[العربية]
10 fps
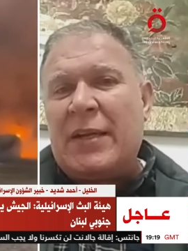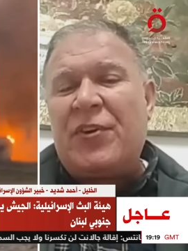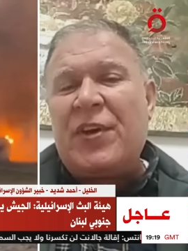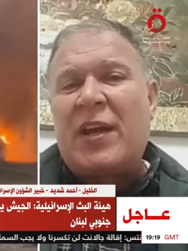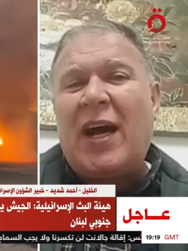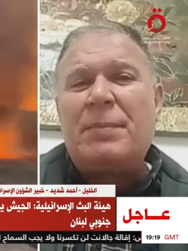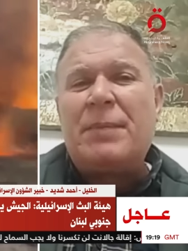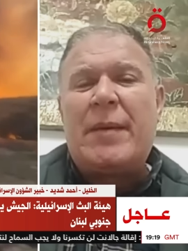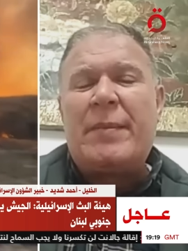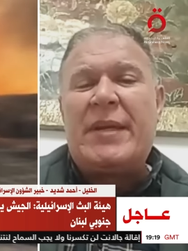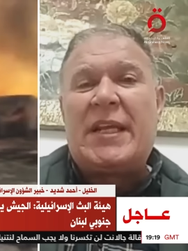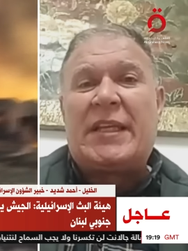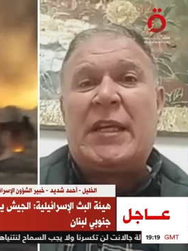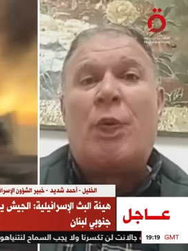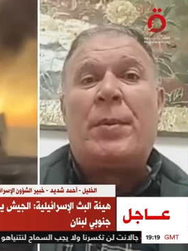انفراد بنيامين
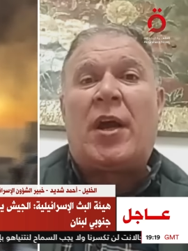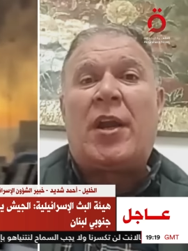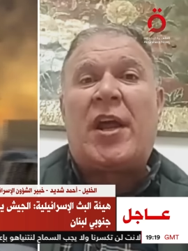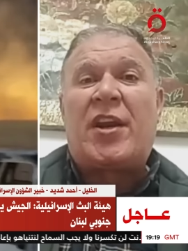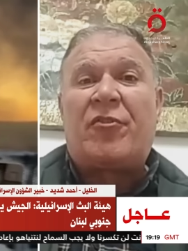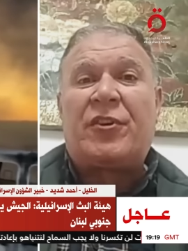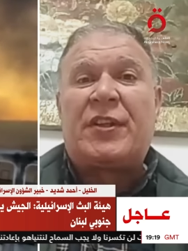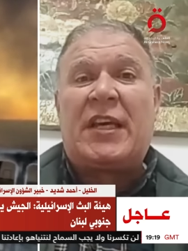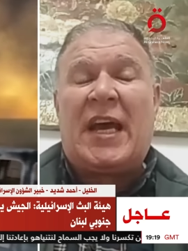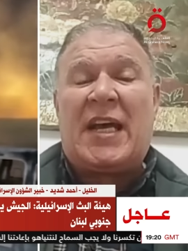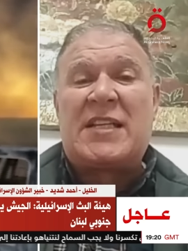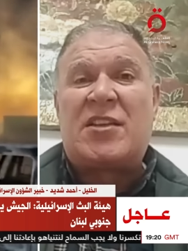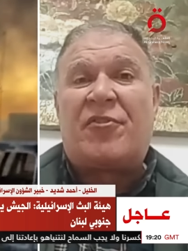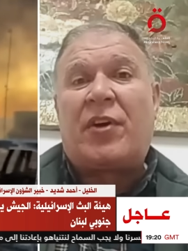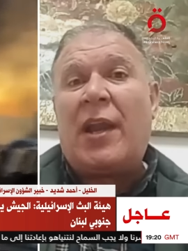نتنياهو بقرار رفض
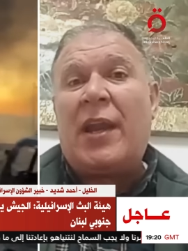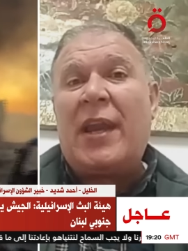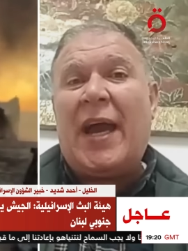الصفقة